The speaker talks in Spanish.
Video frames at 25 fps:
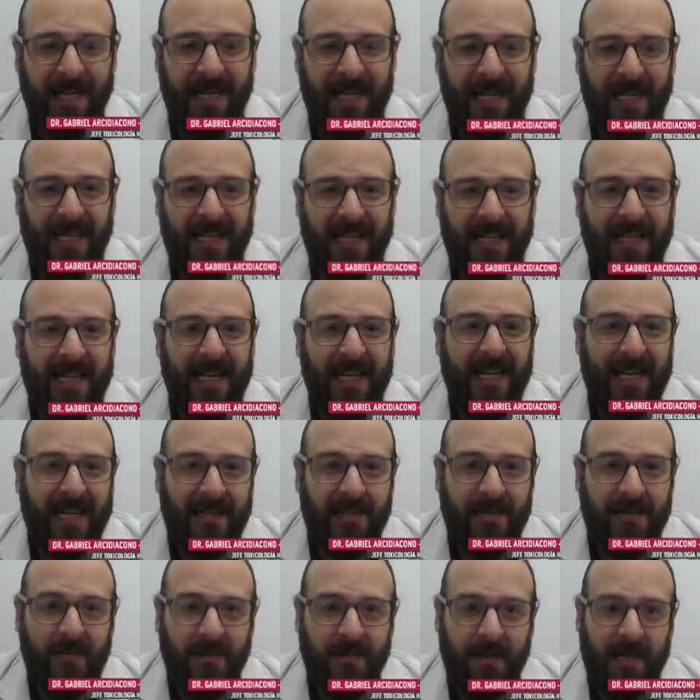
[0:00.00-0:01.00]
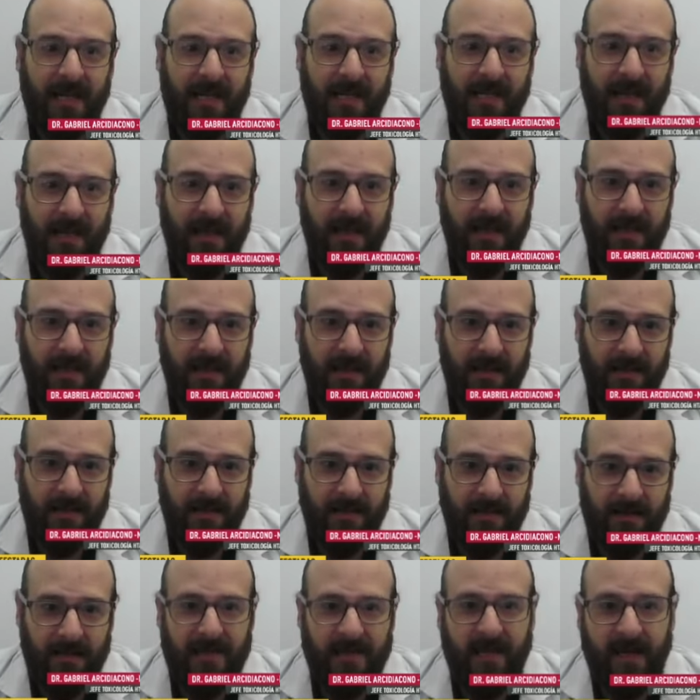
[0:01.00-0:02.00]
En el caso de,
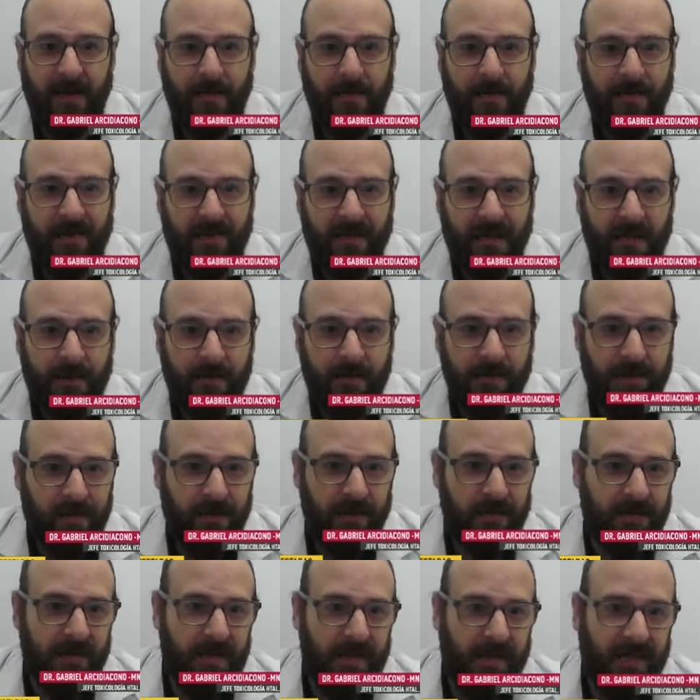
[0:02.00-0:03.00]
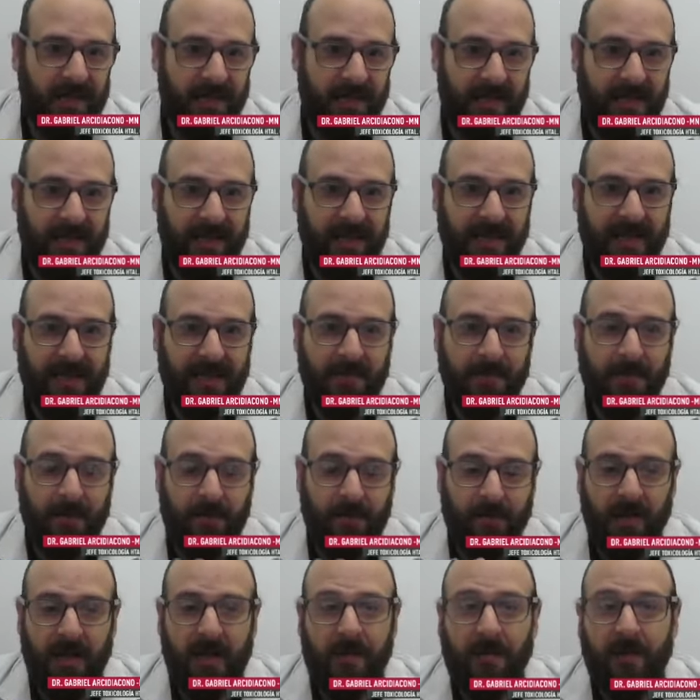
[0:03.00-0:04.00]
que se reportaron fueron eh,
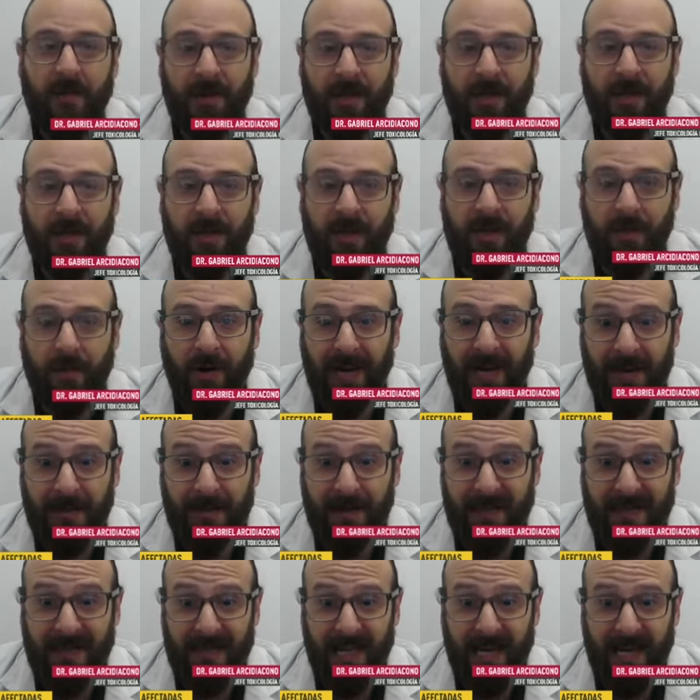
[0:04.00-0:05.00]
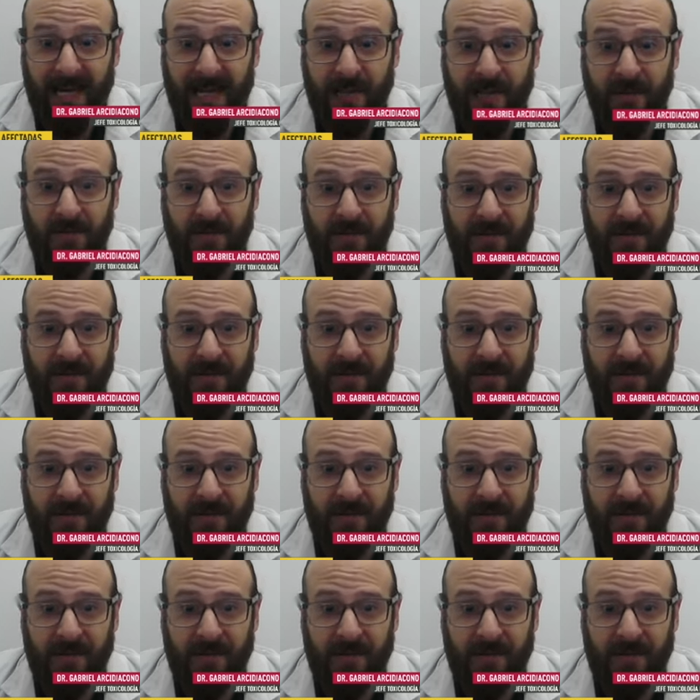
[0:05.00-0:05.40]
botulismo de tipo alimentario, o